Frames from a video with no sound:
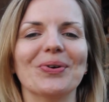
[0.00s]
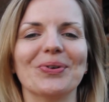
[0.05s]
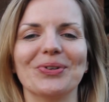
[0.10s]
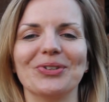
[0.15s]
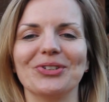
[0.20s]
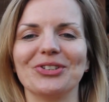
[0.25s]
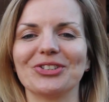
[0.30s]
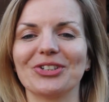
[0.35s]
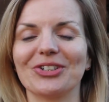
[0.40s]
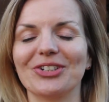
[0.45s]

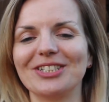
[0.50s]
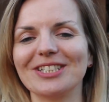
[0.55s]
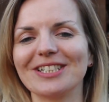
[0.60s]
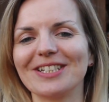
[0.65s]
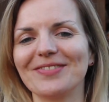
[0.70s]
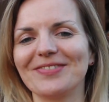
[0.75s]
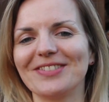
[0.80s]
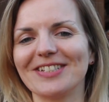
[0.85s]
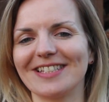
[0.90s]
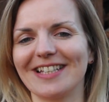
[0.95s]
und heute
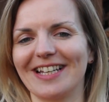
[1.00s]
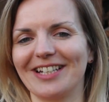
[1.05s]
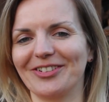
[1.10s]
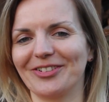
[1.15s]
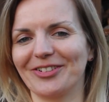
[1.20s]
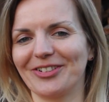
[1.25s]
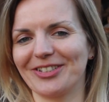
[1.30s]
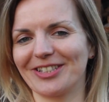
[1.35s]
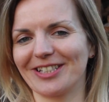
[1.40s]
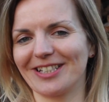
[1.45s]
gibt es ein
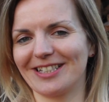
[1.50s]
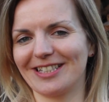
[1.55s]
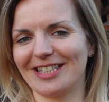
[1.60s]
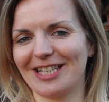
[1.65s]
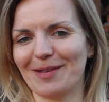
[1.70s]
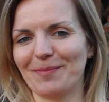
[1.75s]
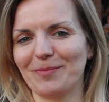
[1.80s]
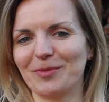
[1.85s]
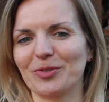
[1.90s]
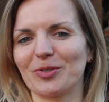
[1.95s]
neues
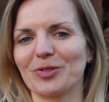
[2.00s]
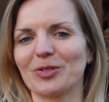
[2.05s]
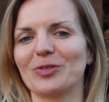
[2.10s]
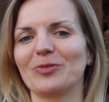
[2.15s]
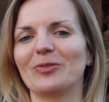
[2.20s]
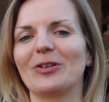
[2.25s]
Rezept und